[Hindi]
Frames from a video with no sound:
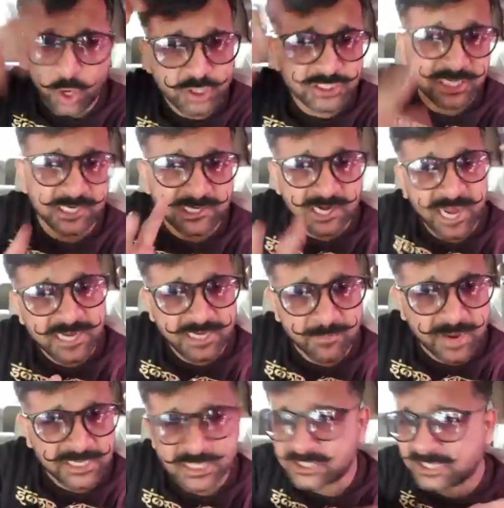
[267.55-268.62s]
और सैटेलाइट
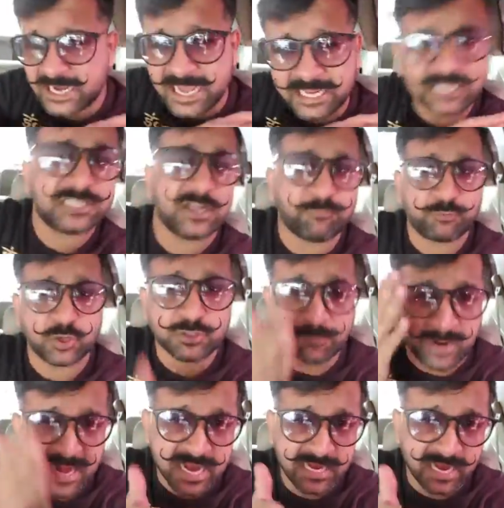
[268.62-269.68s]
इमेजेस से लेके सब कुछ
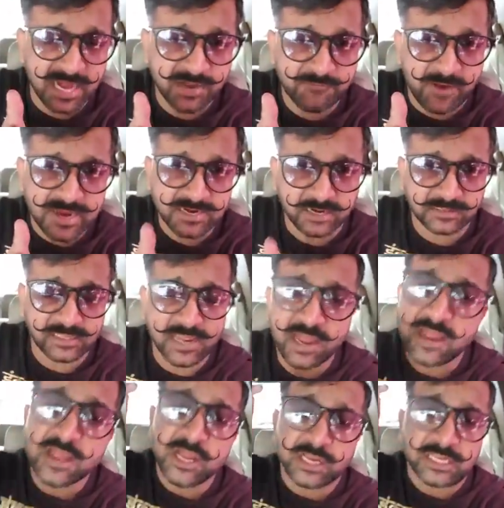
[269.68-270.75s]
बड़ी क्लैरिफाई करती है